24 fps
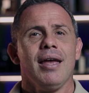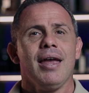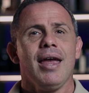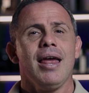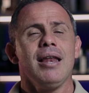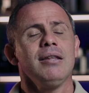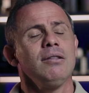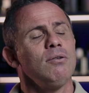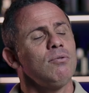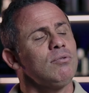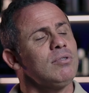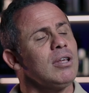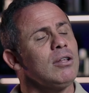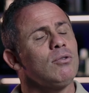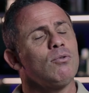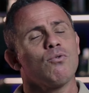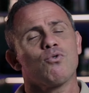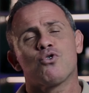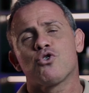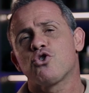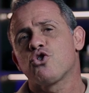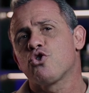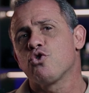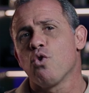Ele não tem
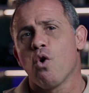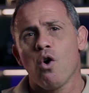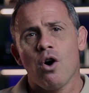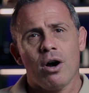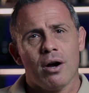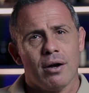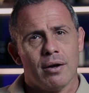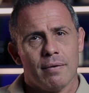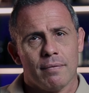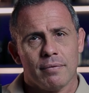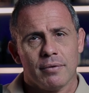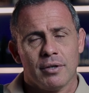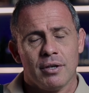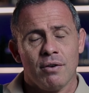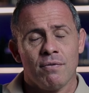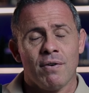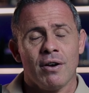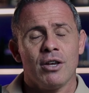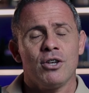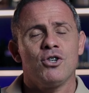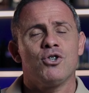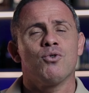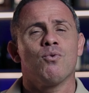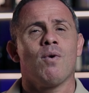dulçor que
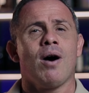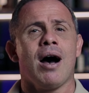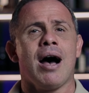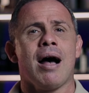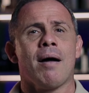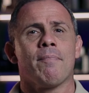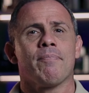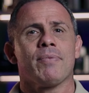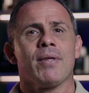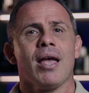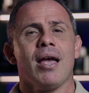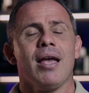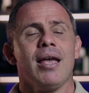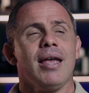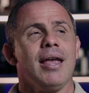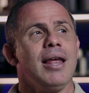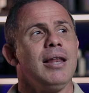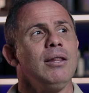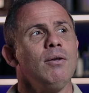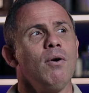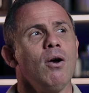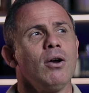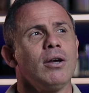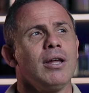vai enjoar.
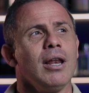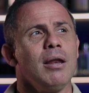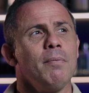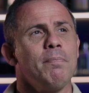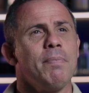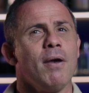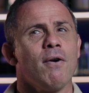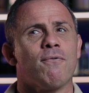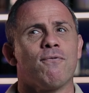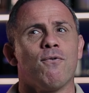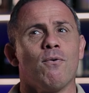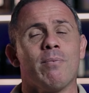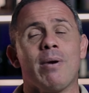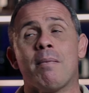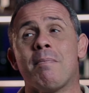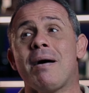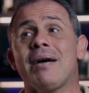Ele não é aquele perfume